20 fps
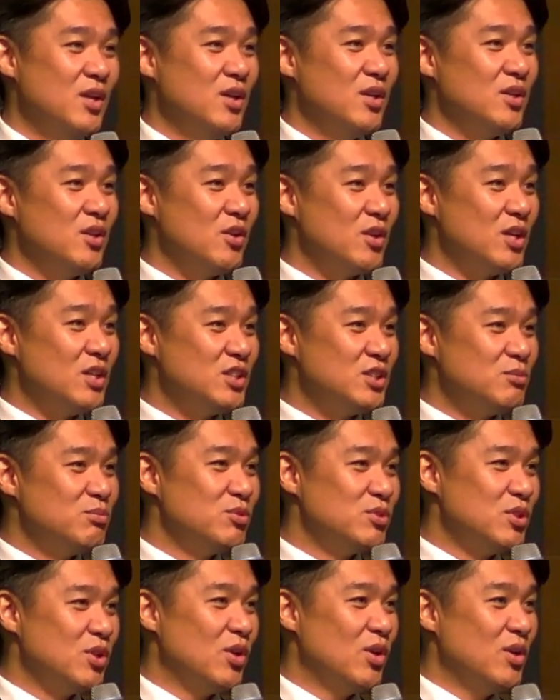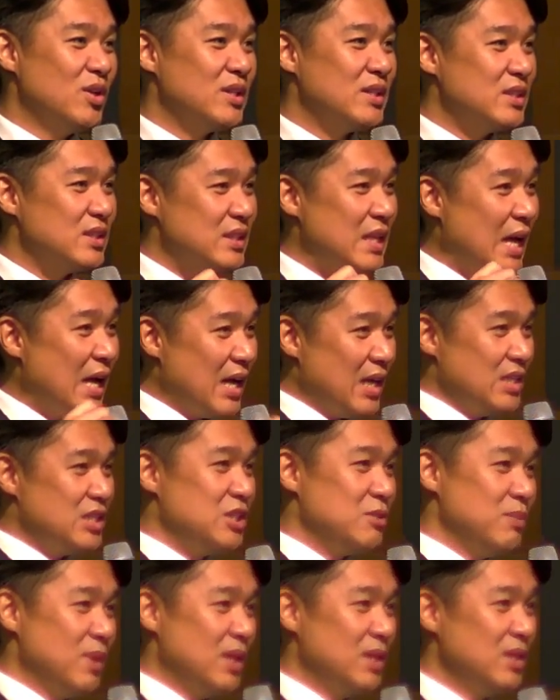11시부터
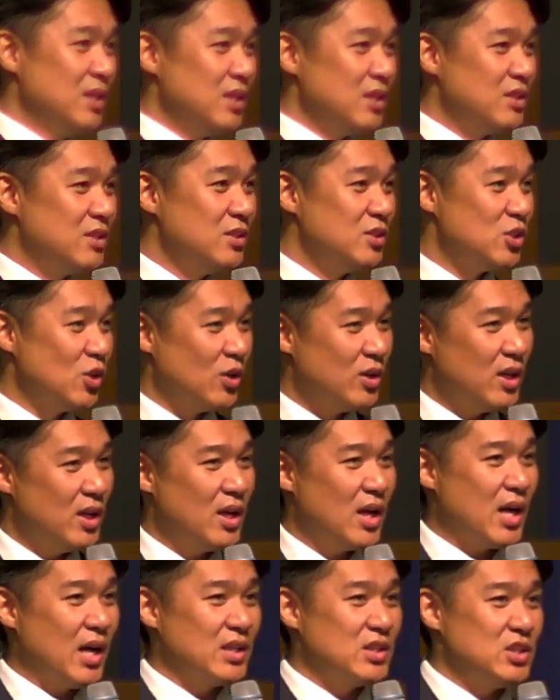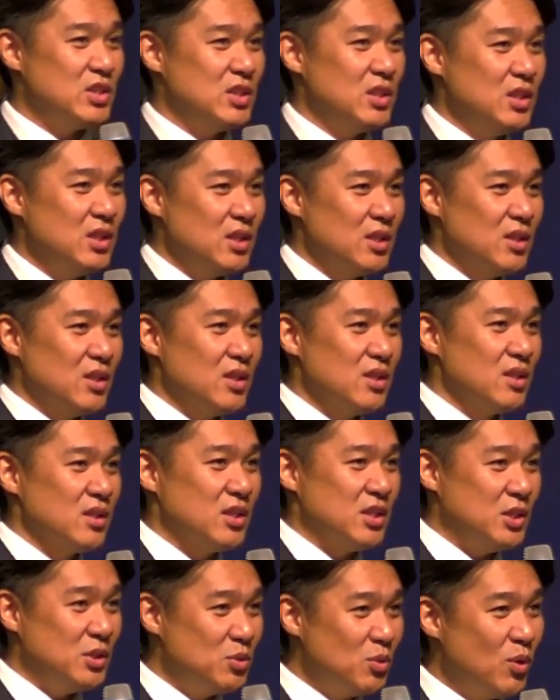나가지만 그 전에 같이
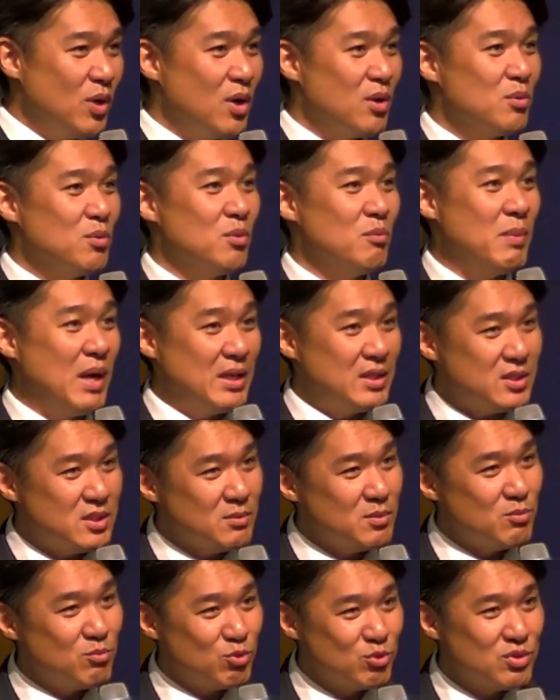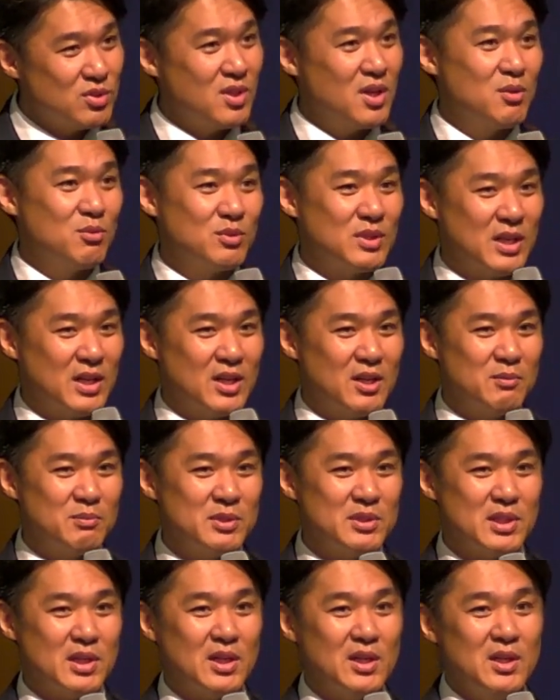기도하고 말씀을 묵상하고
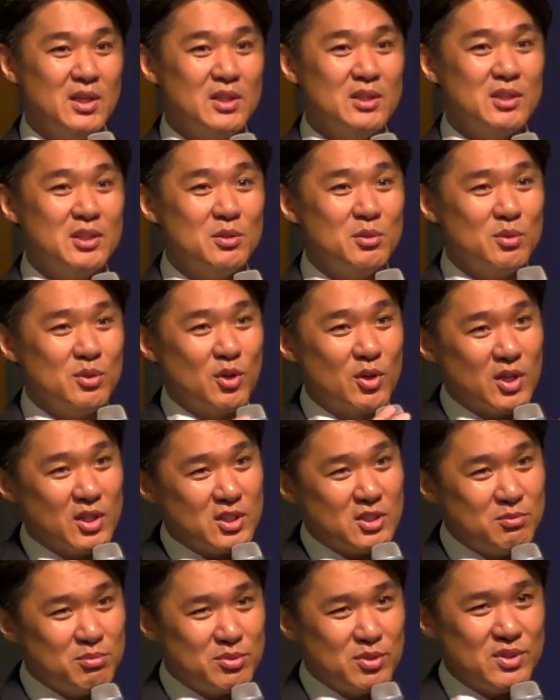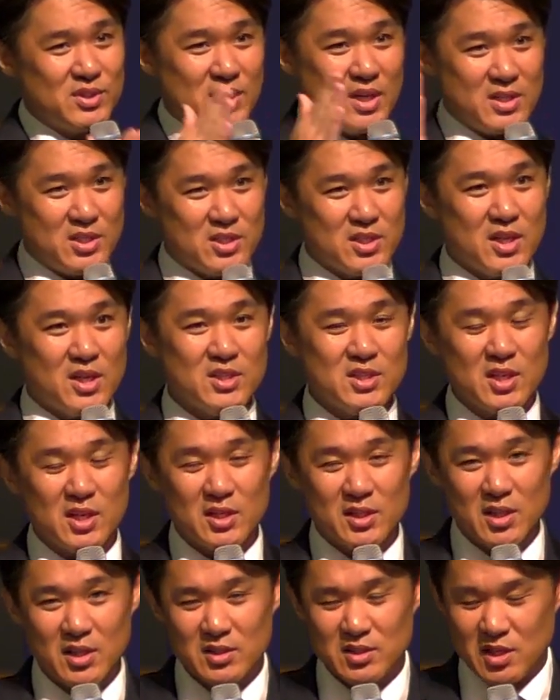나갑니다. 그리고 11시부터 3시까지
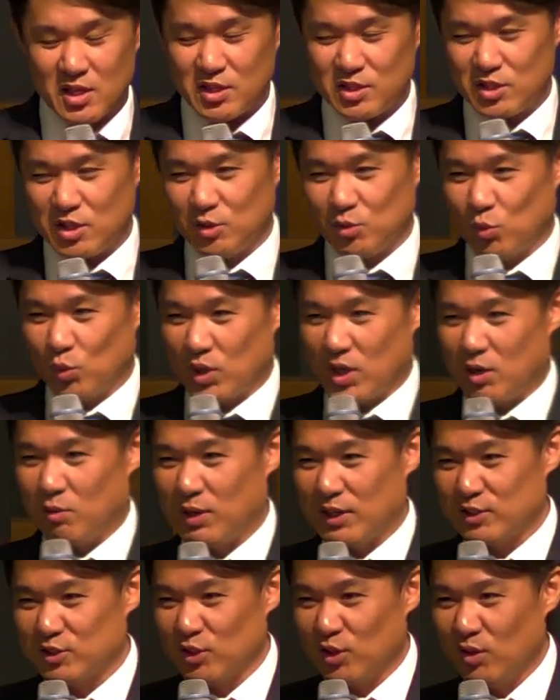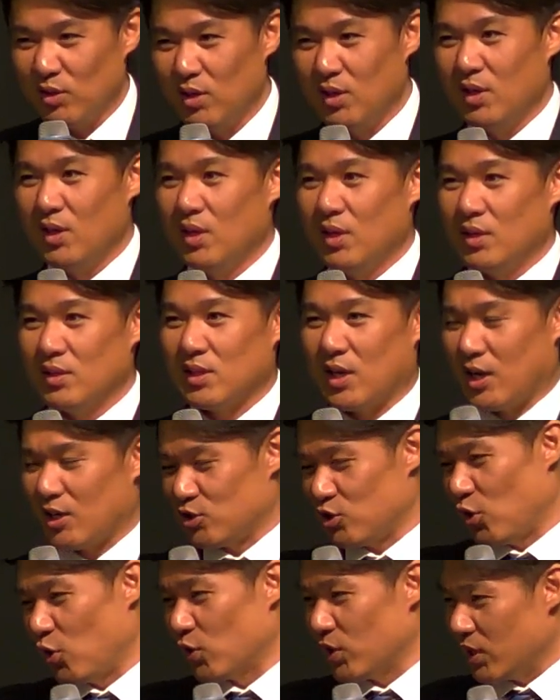하는데 3시에 돌아와서 다
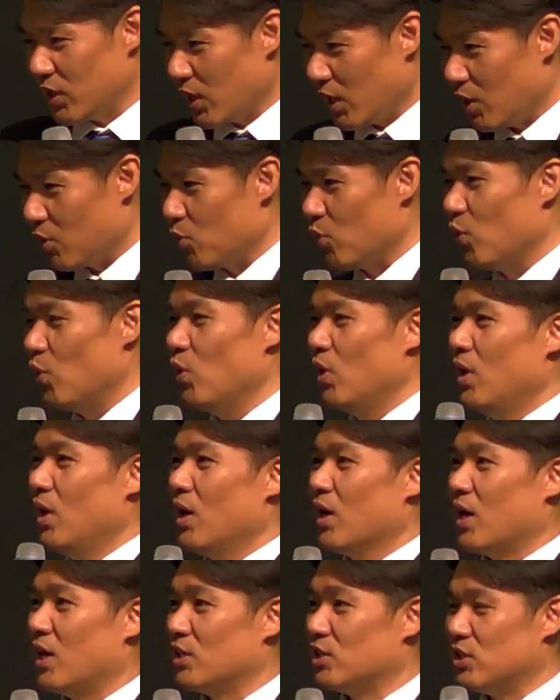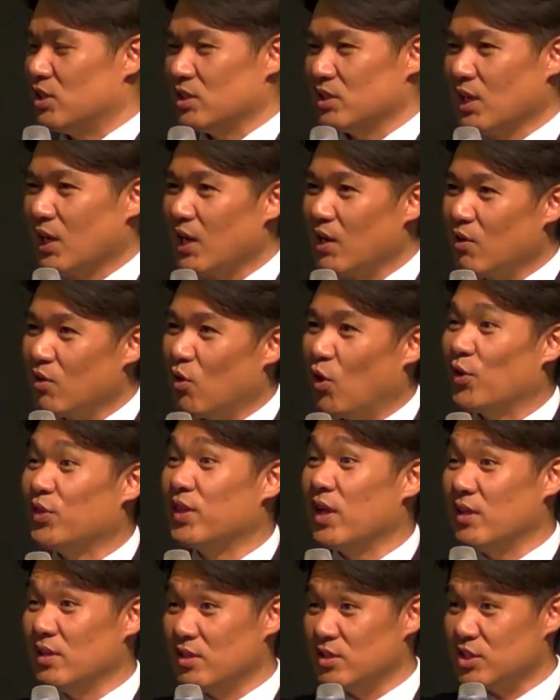정리하고 같이 사역
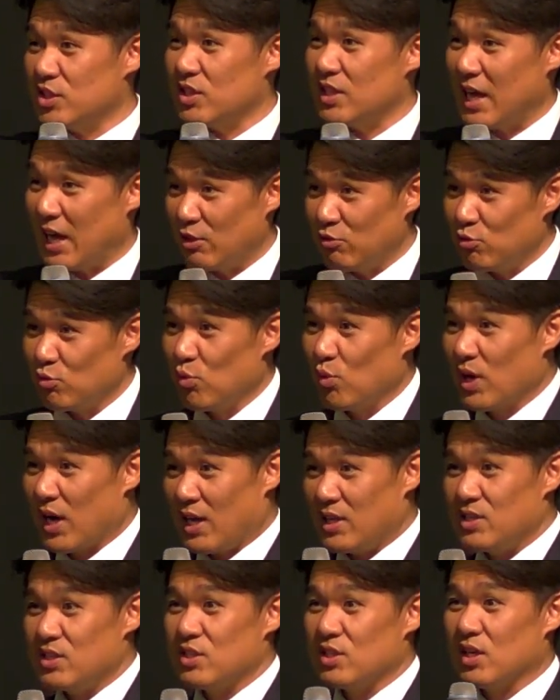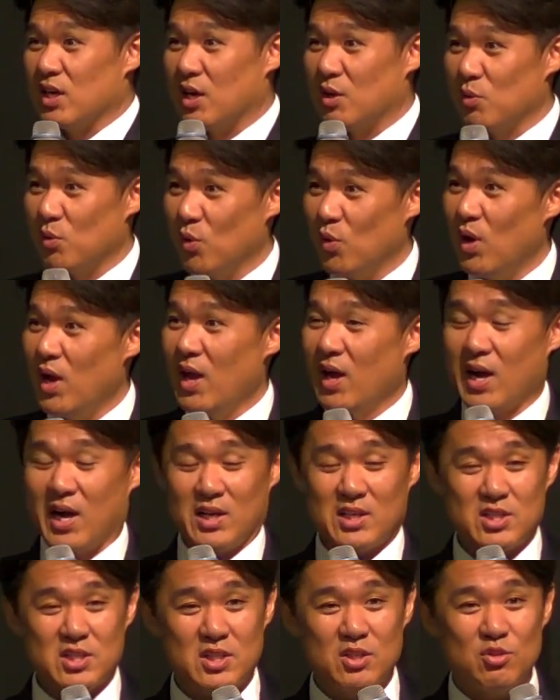어땠는지 나누고 간증하고
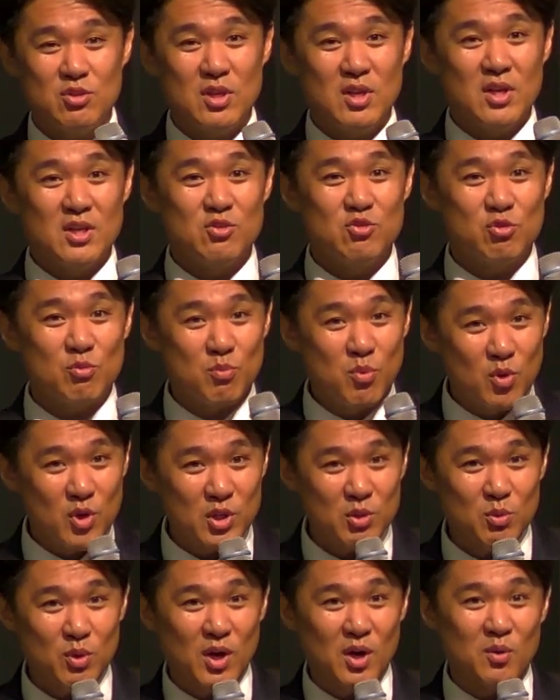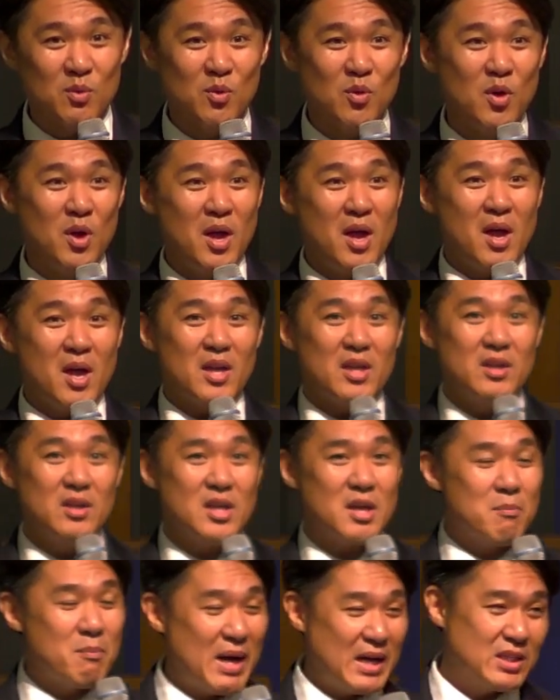같이 중보 기도하고
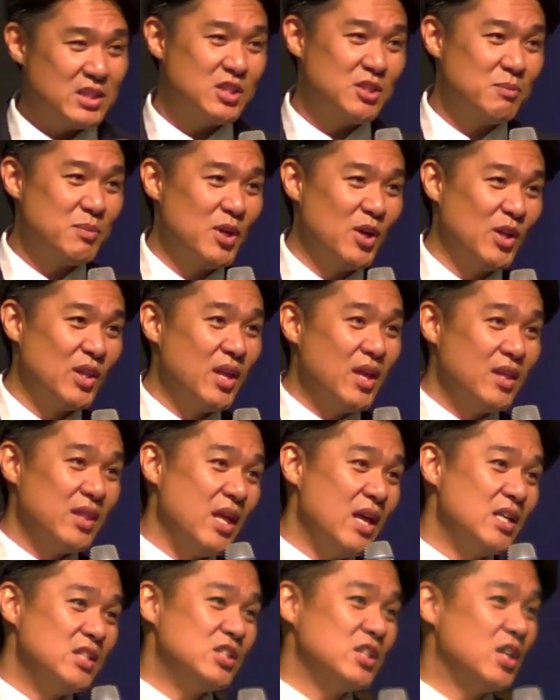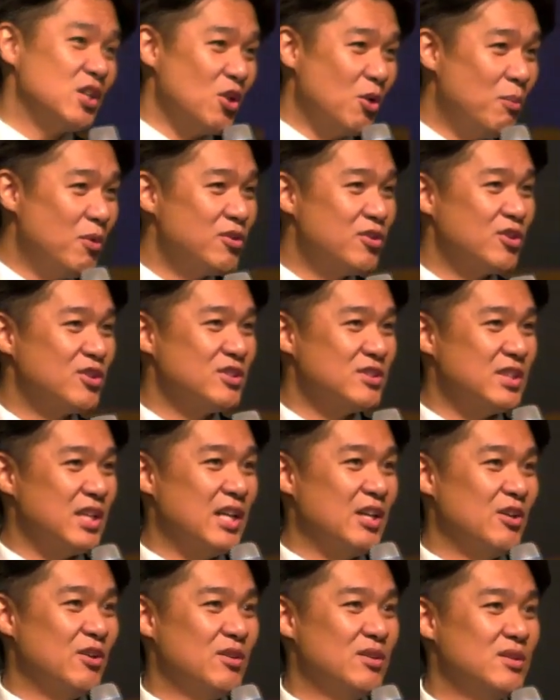이렇게 마치면 4시가 넘어서
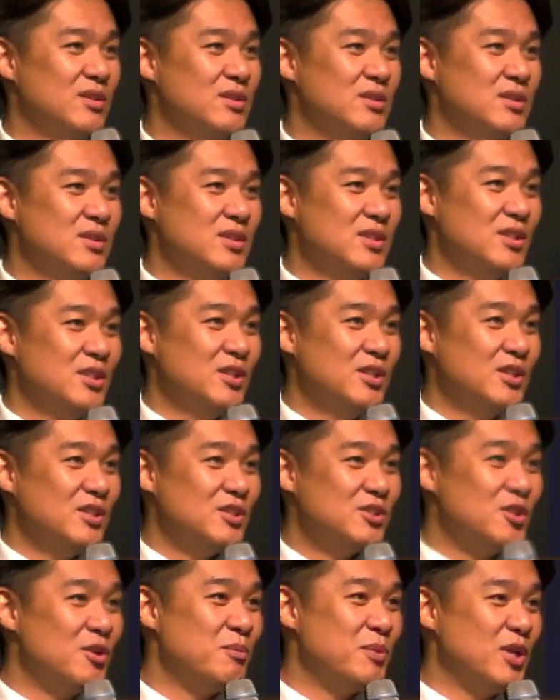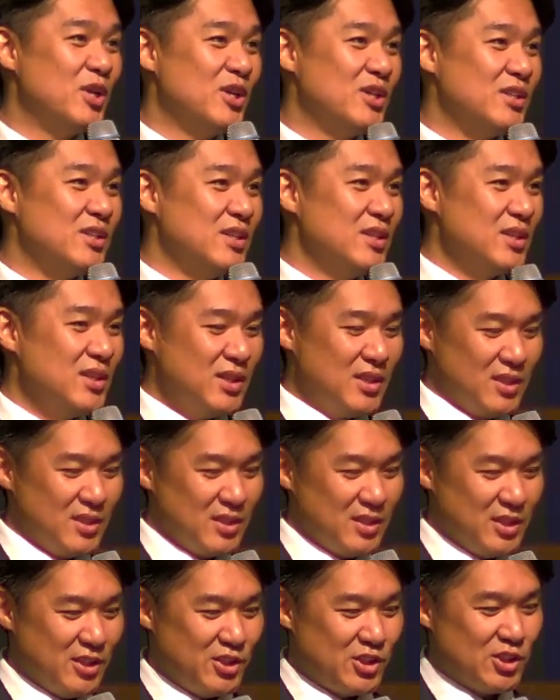끝나요. 그러면
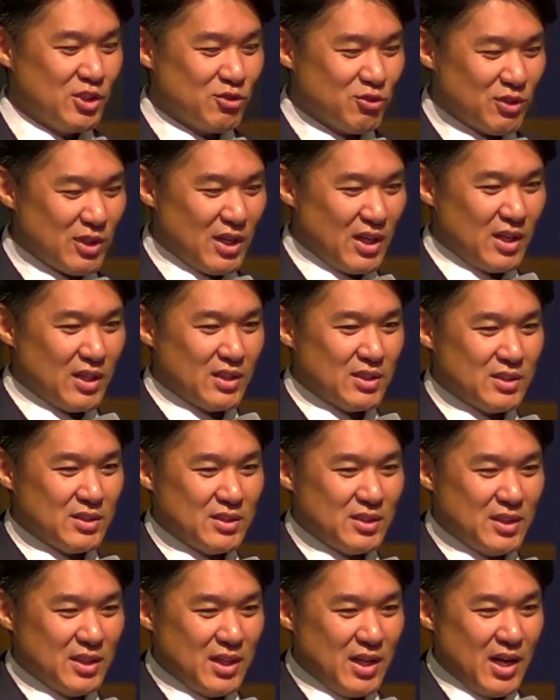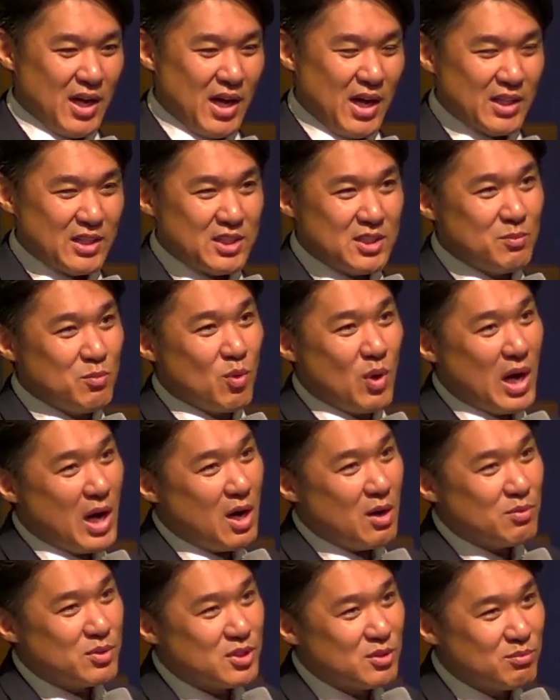이 친구가 아침 뭐
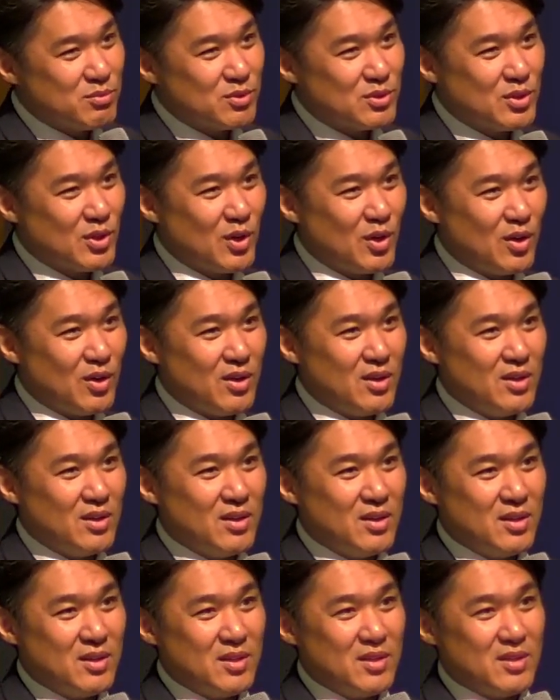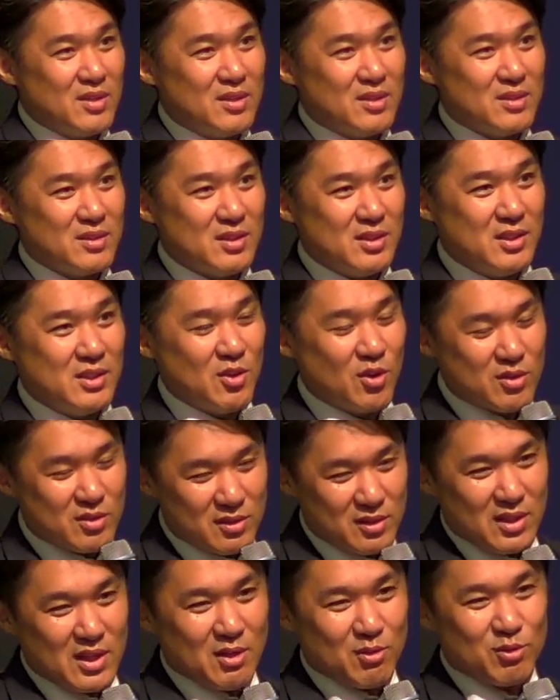9시부터 이거
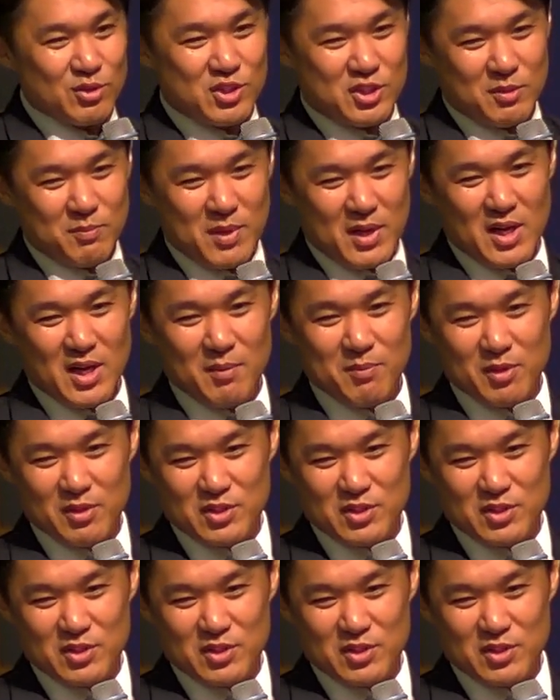끝나고 집에 가면